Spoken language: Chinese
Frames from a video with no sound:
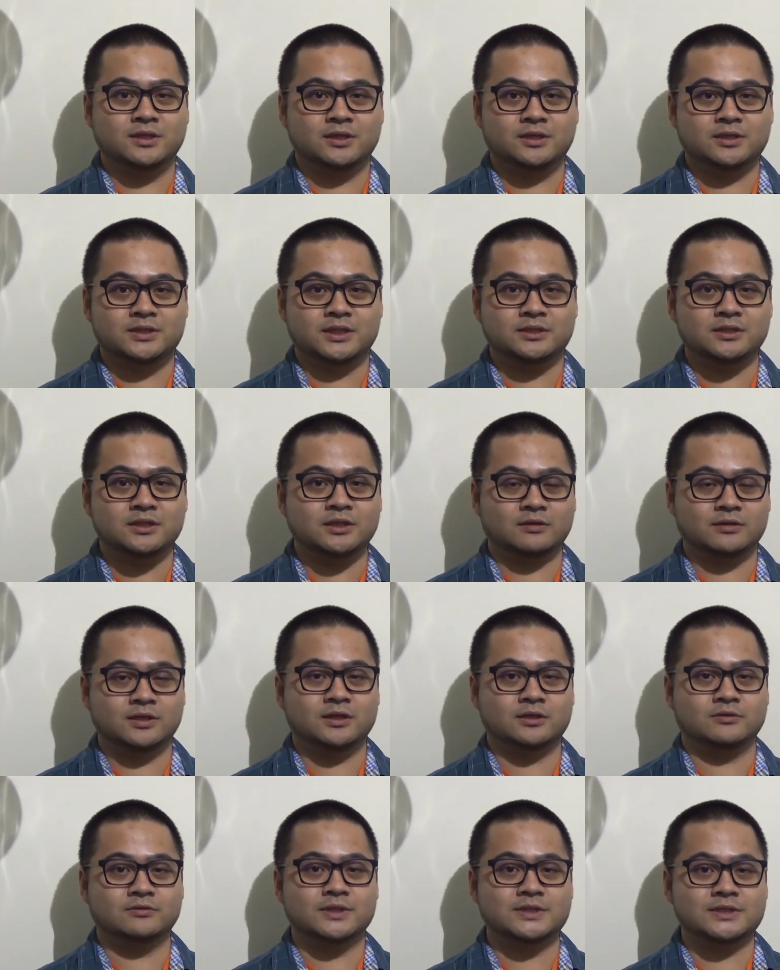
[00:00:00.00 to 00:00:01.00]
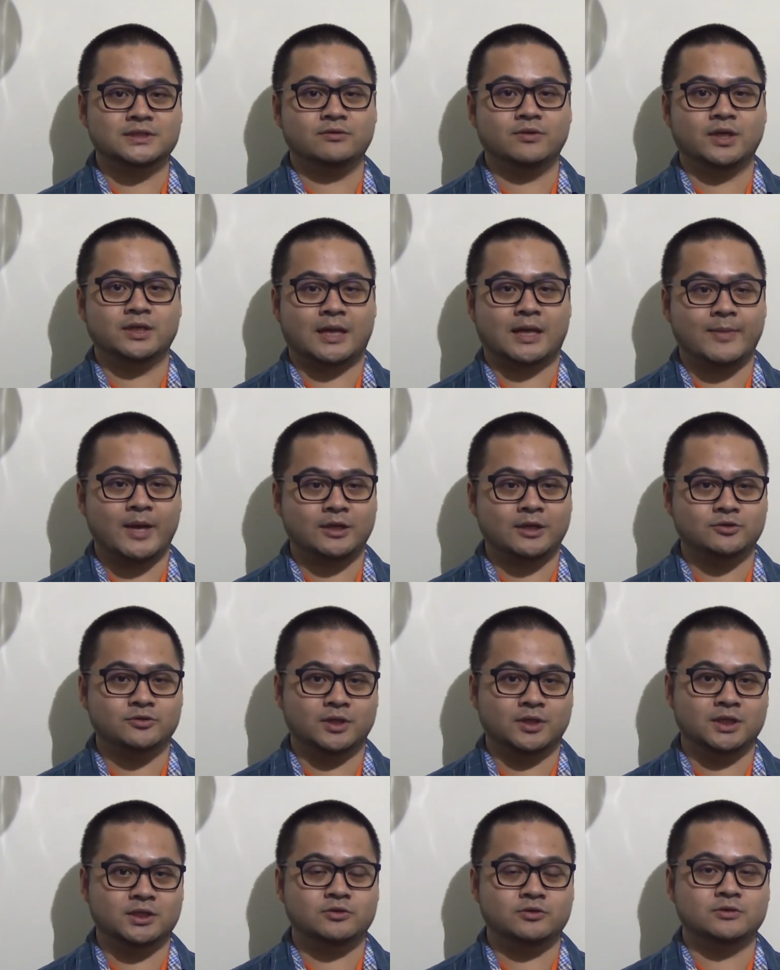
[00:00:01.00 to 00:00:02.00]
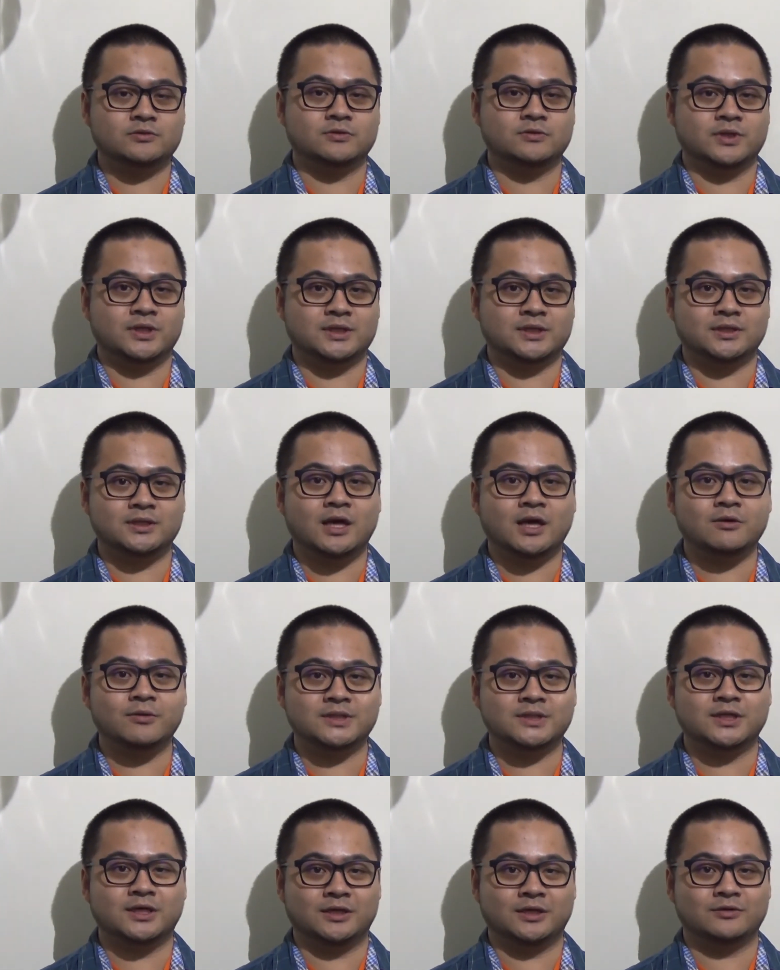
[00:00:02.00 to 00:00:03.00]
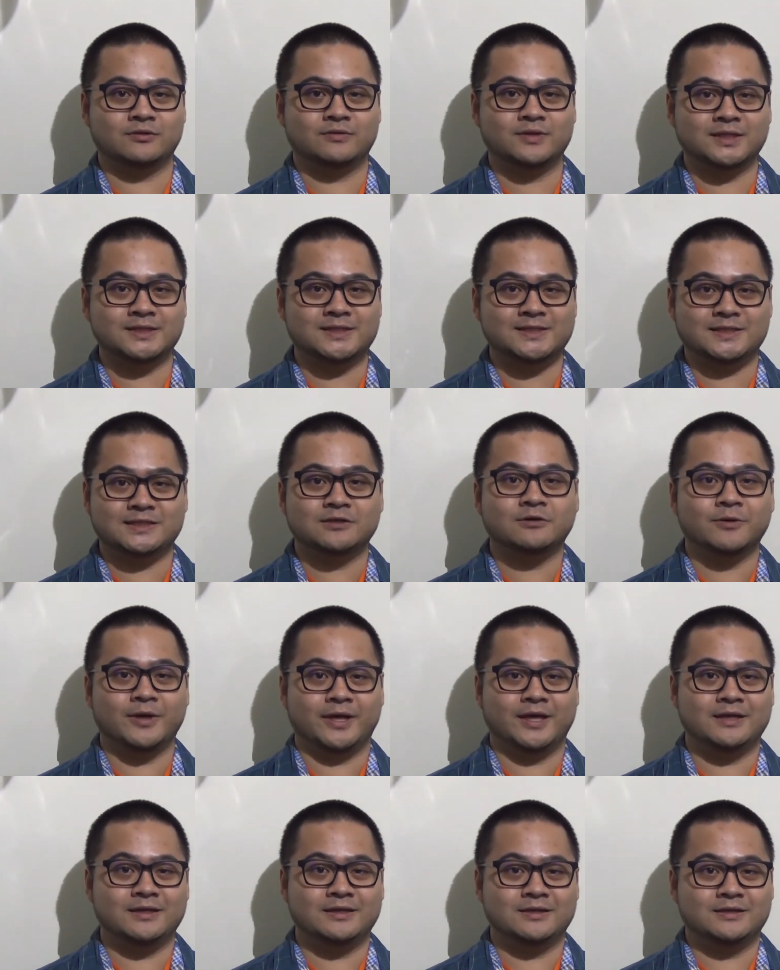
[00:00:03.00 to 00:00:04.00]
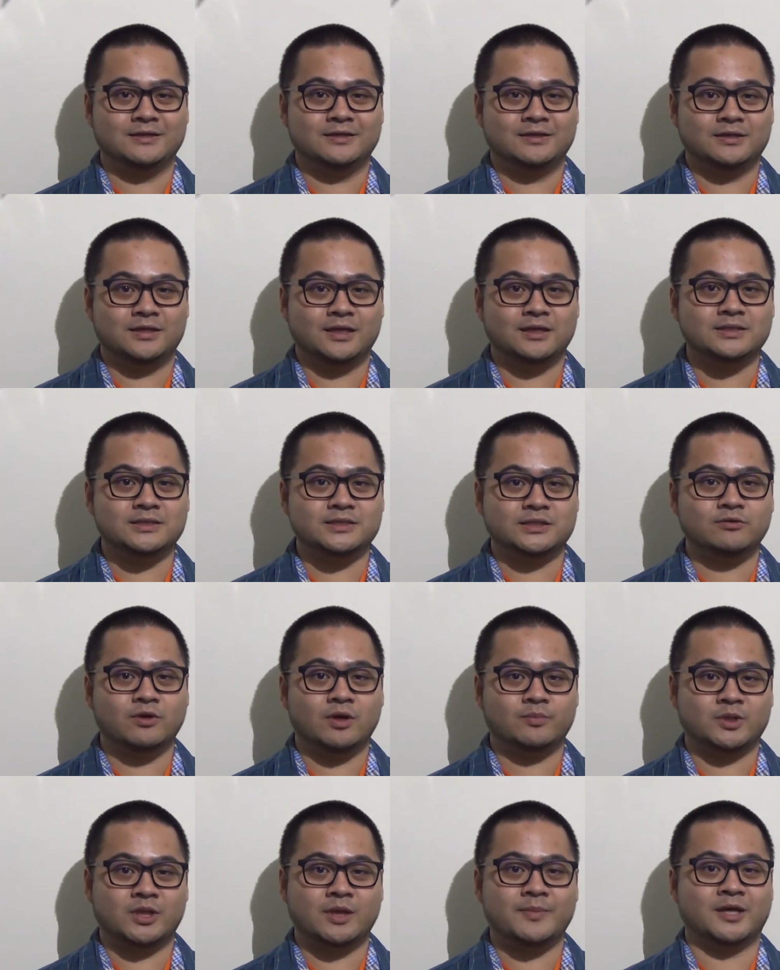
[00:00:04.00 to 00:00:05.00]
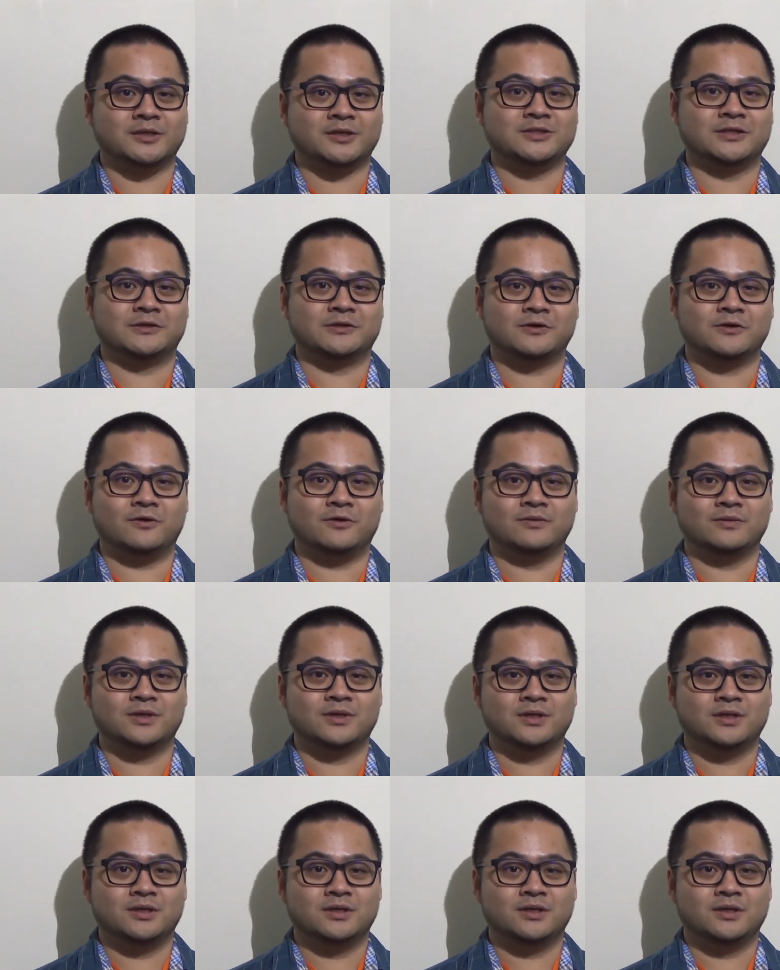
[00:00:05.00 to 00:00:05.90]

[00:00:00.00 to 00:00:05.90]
其实你投了很多资源，哪怕你全力去做，你得到会是很多的机会，但机会不代表成功。